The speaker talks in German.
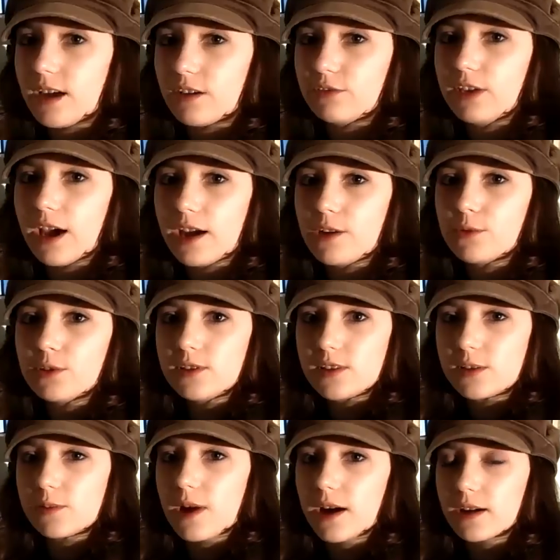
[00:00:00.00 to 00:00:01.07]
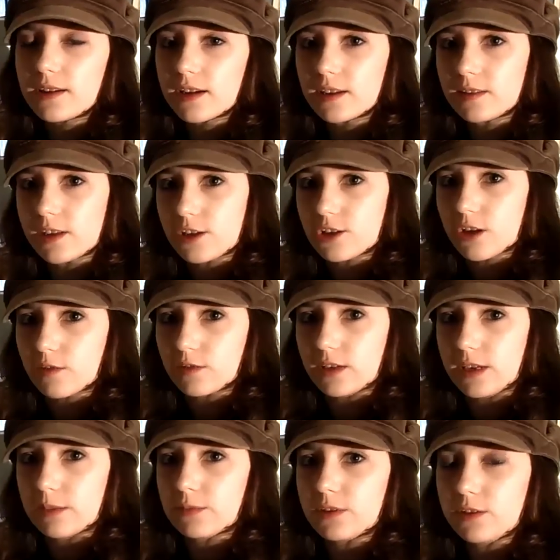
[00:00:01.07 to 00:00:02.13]
ja wie eine Unsichtbare in der Gesellschaft
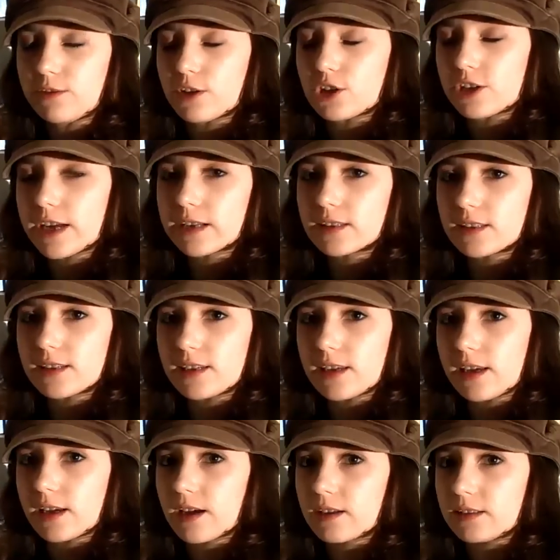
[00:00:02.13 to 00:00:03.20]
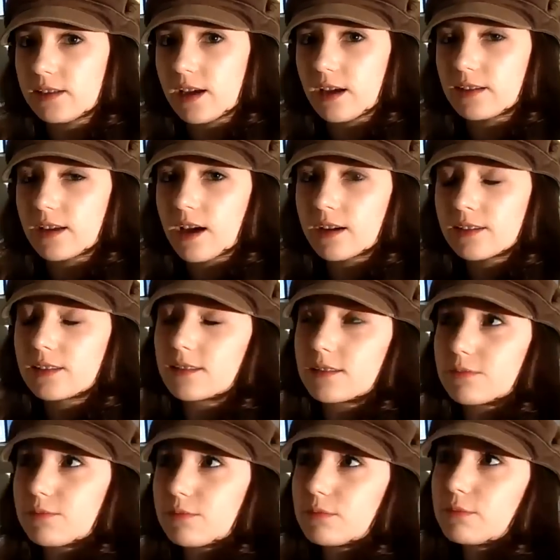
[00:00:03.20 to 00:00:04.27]
lebt. Sie versteckt sich eher, sie hat
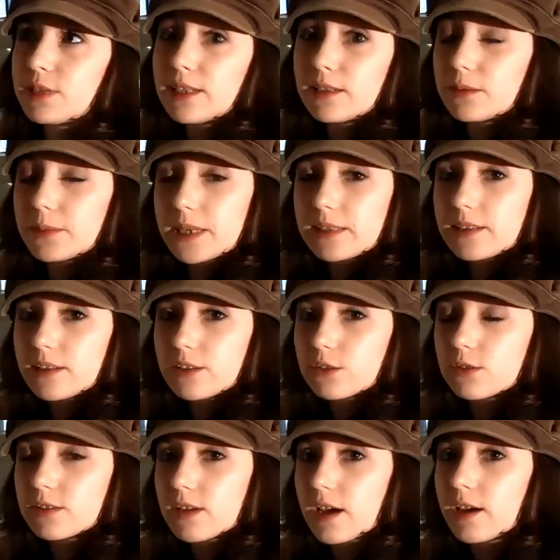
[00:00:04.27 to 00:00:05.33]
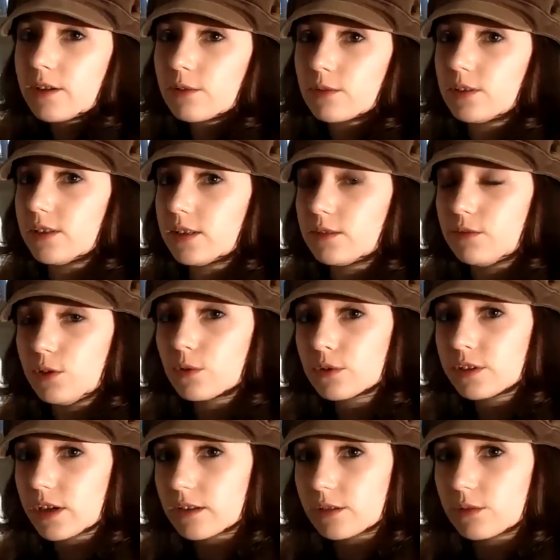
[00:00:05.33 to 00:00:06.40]
Angst, mittelmäßig zu sein und irgendwie
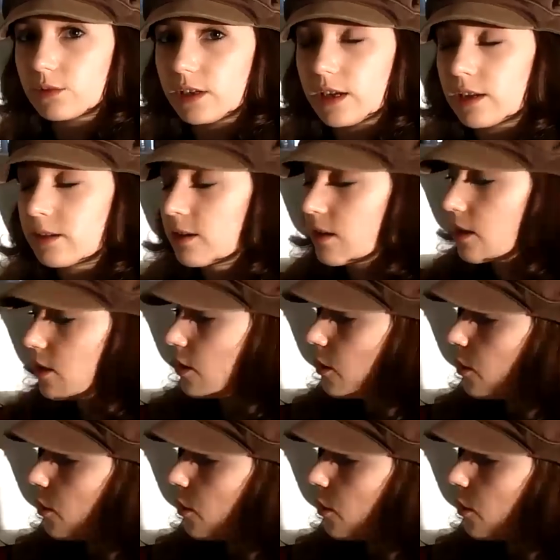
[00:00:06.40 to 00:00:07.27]
unterzugehen.